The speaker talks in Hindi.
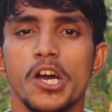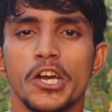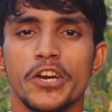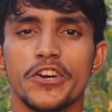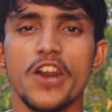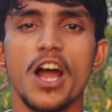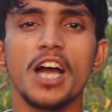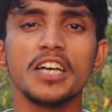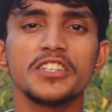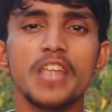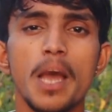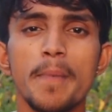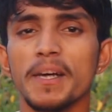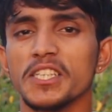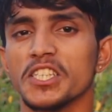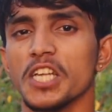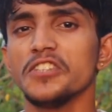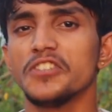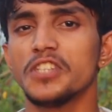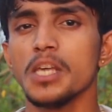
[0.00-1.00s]
रंग दे
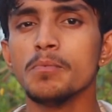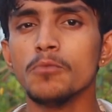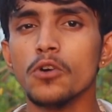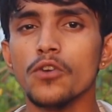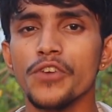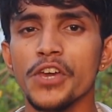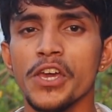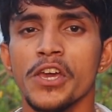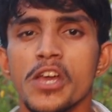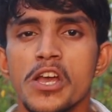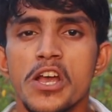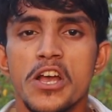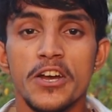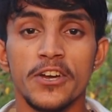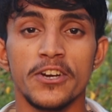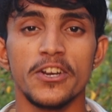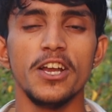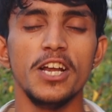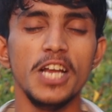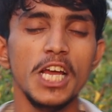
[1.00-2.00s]
बसंती मूवी
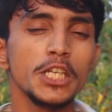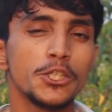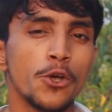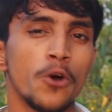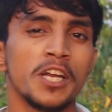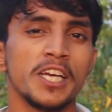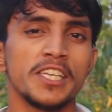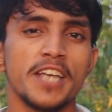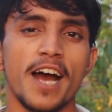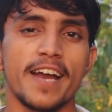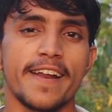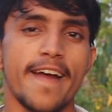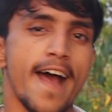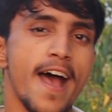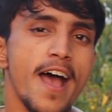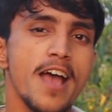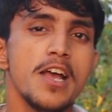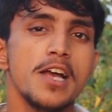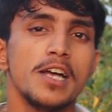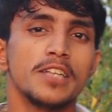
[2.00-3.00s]
रिलीज होने जा
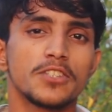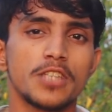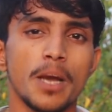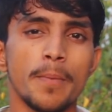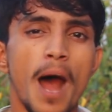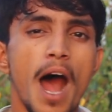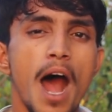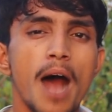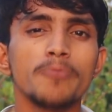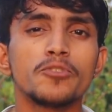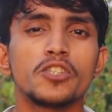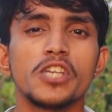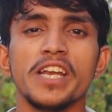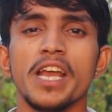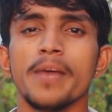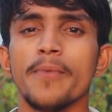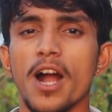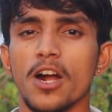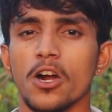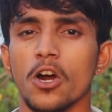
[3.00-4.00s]
रहा है तमाम
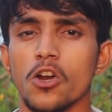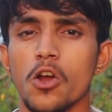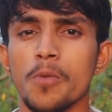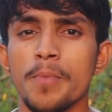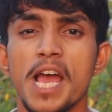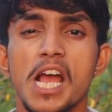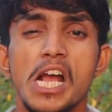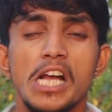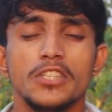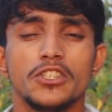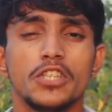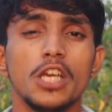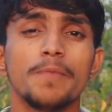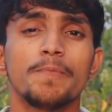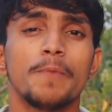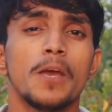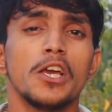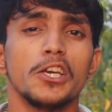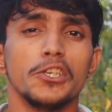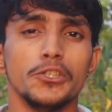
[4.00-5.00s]
सिनेमा घरों में सिर्फ